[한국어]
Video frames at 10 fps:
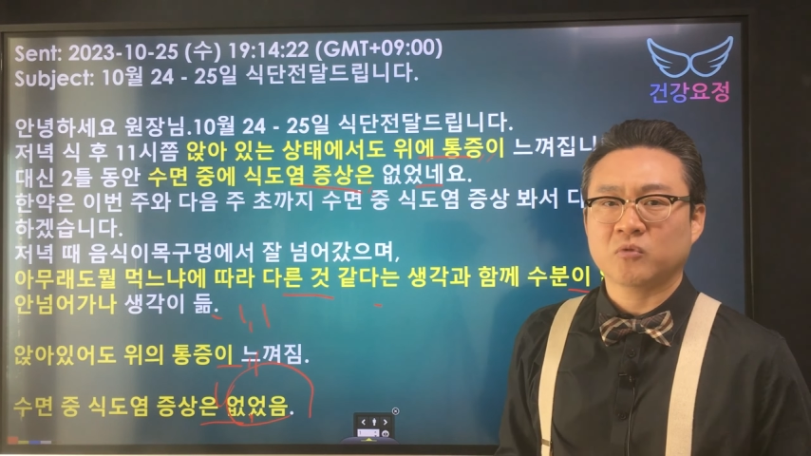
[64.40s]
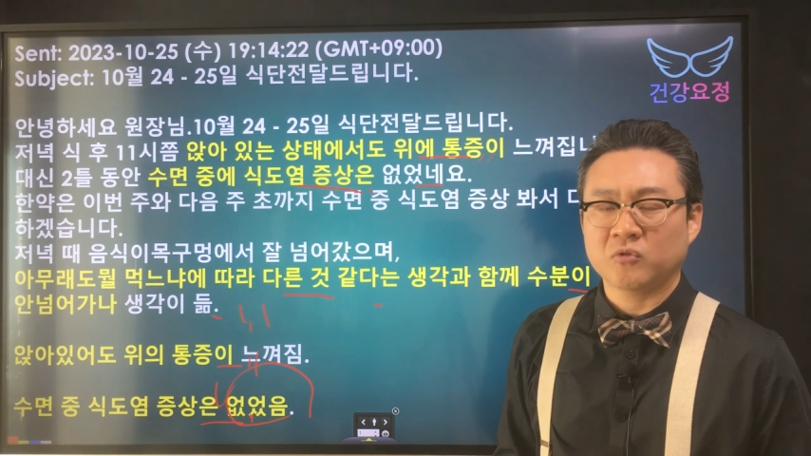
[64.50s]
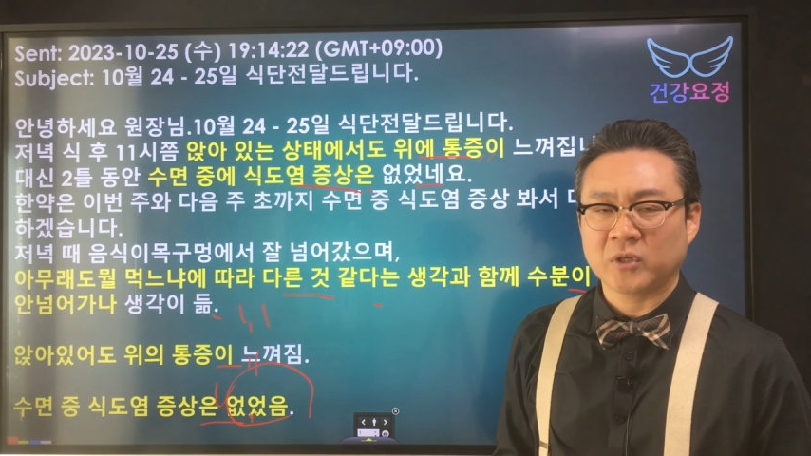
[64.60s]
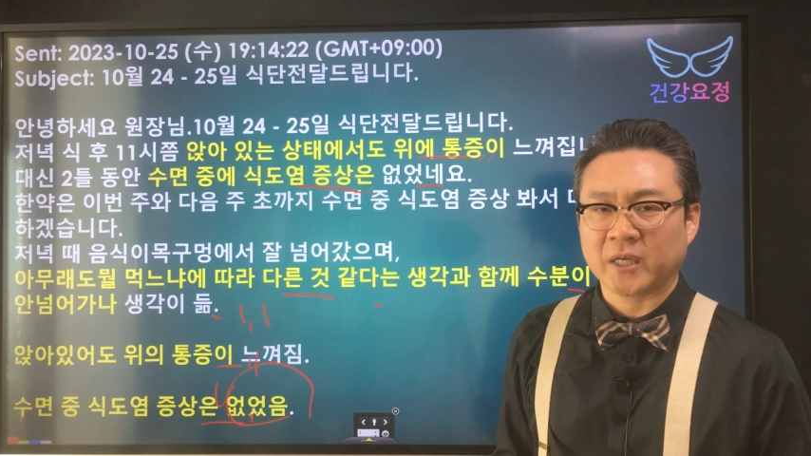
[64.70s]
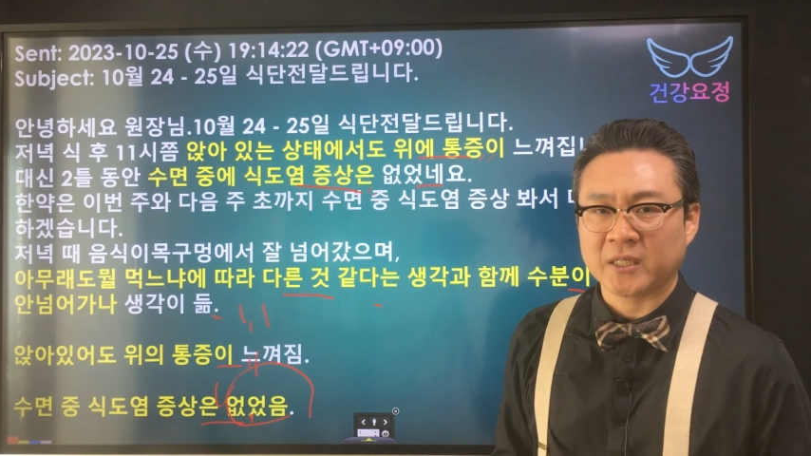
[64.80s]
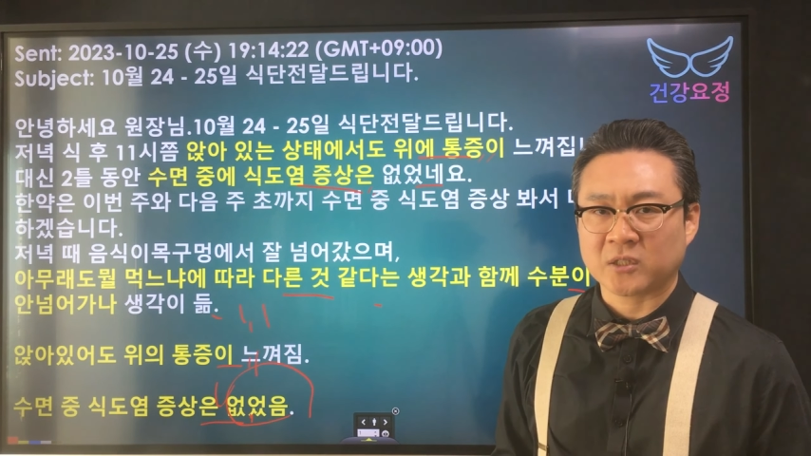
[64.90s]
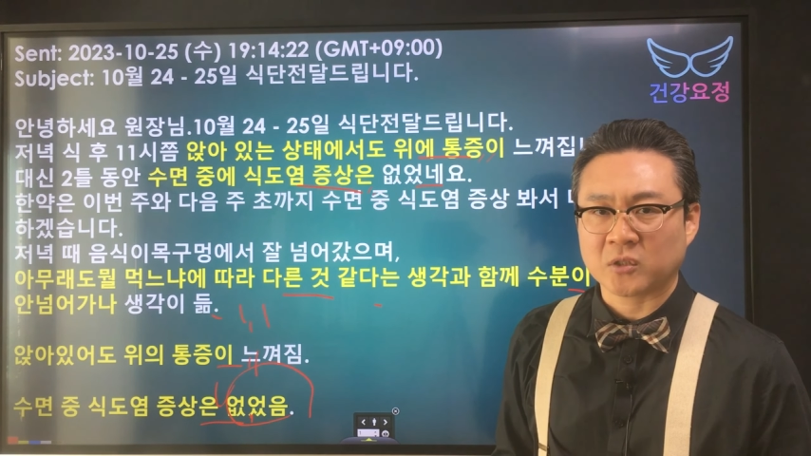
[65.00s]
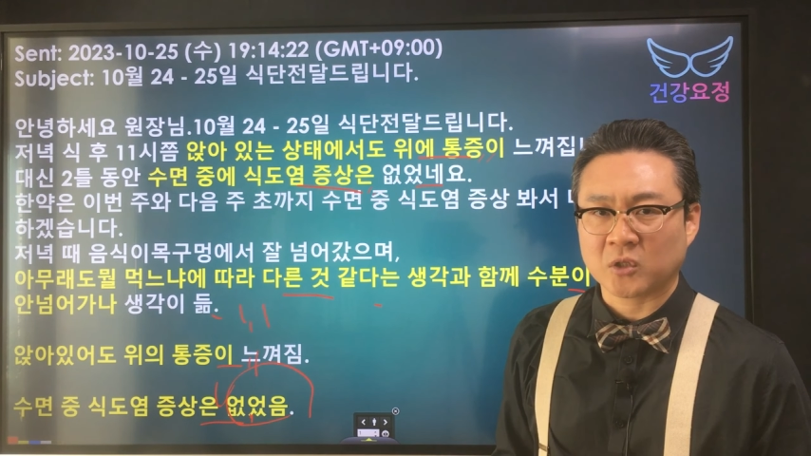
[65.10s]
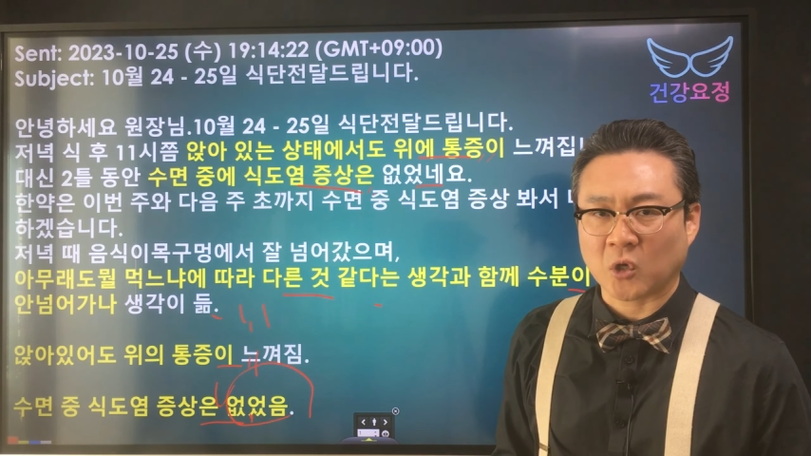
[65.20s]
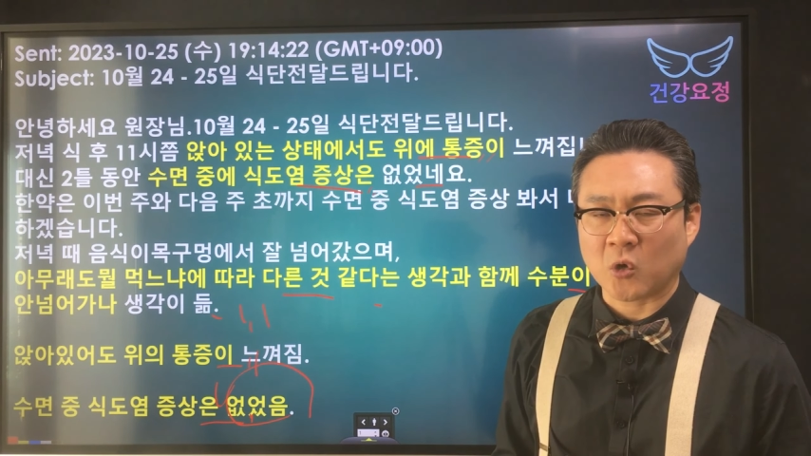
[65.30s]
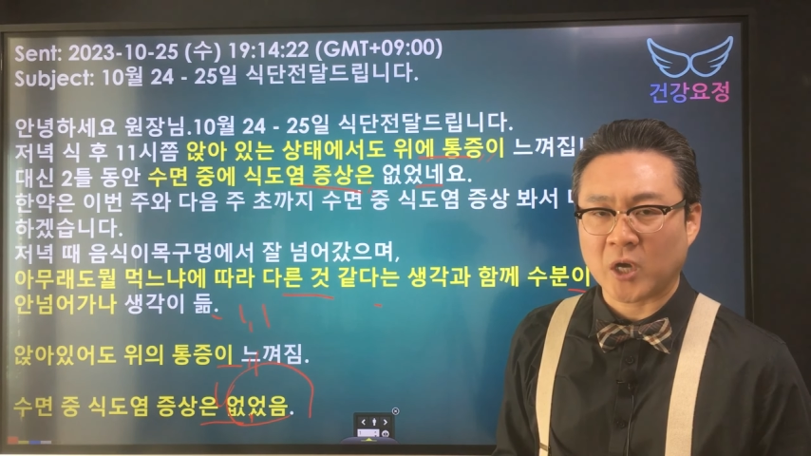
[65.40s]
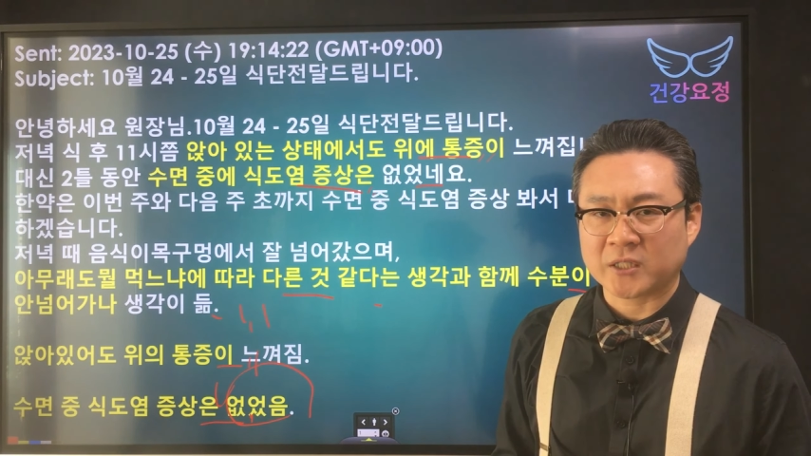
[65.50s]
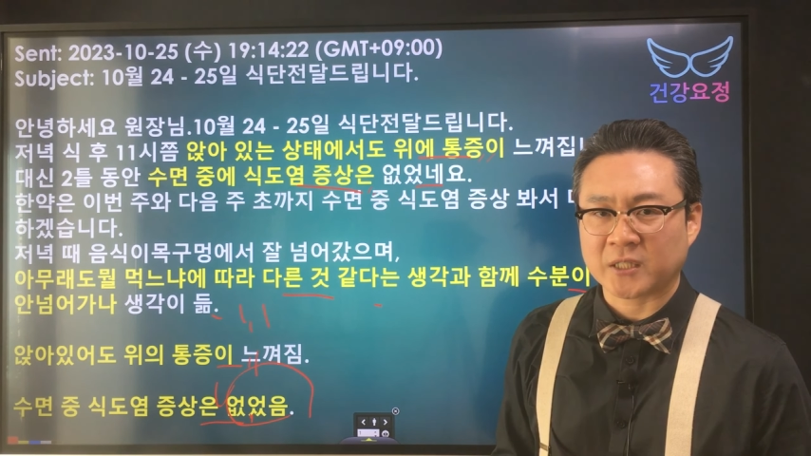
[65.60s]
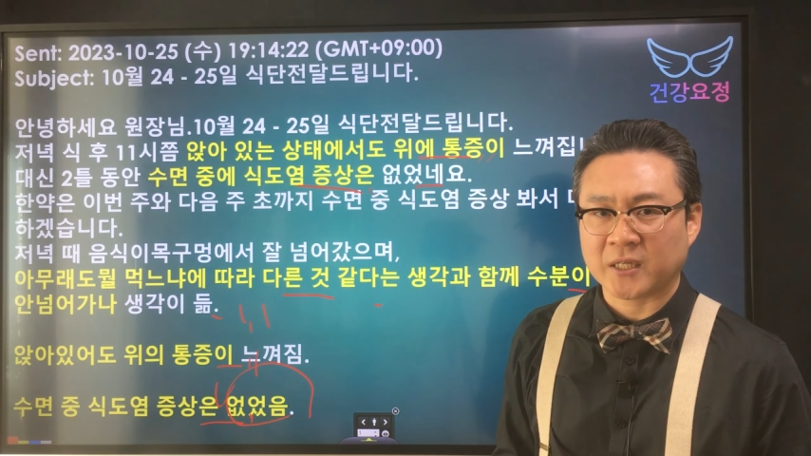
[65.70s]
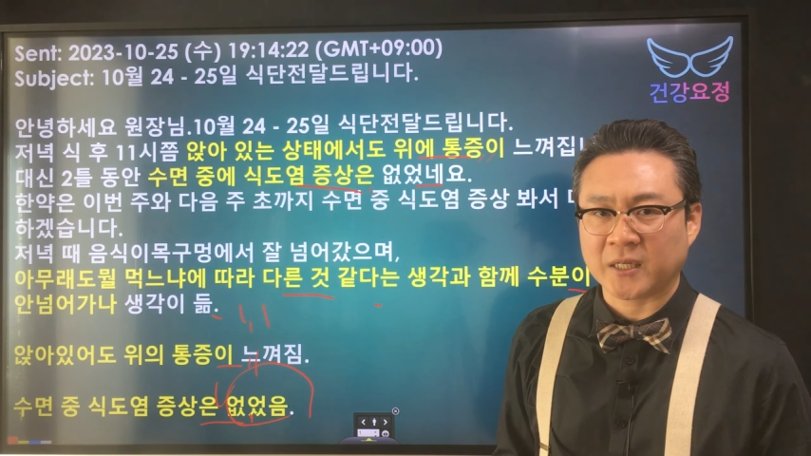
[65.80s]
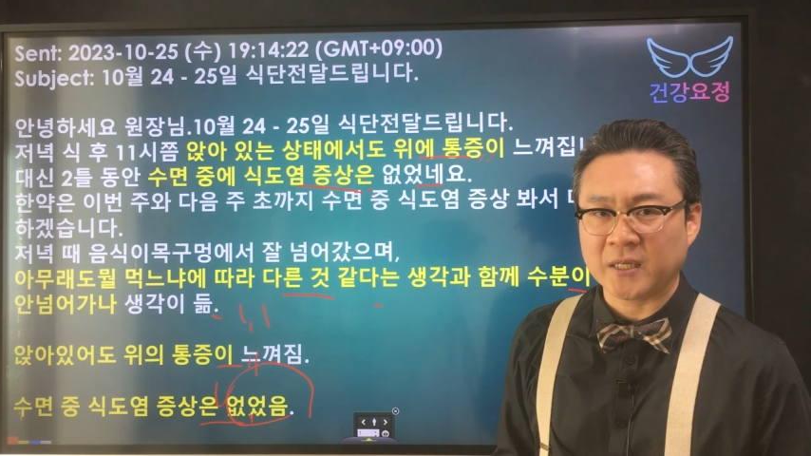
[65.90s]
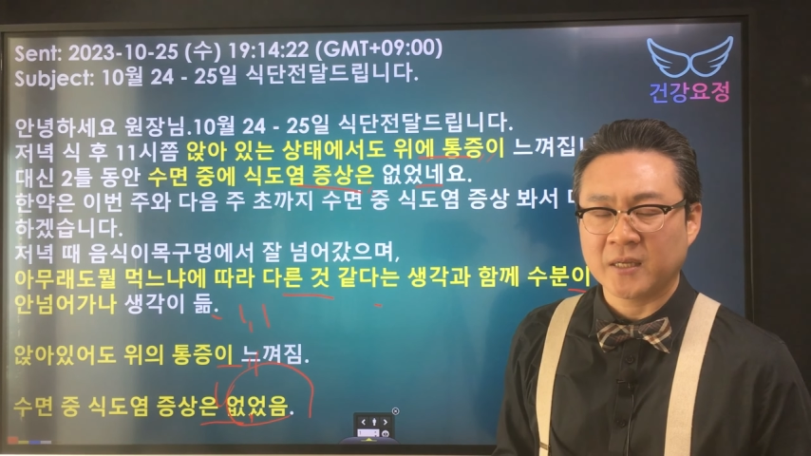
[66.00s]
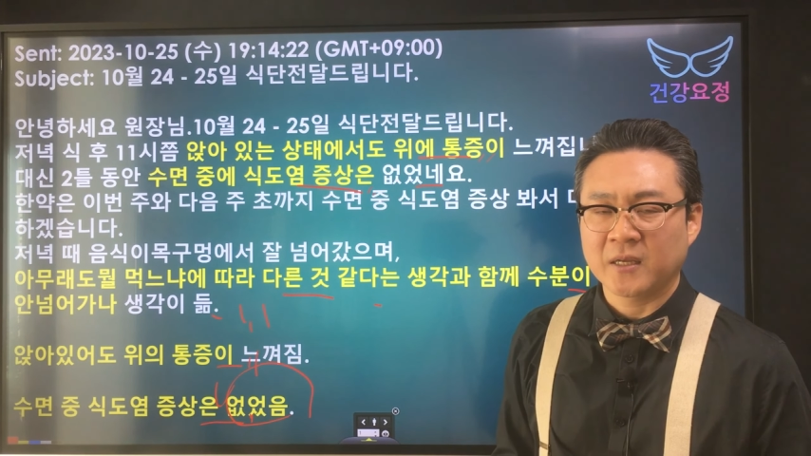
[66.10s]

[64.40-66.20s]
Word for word: 분들에게 있어서 경과 관찰에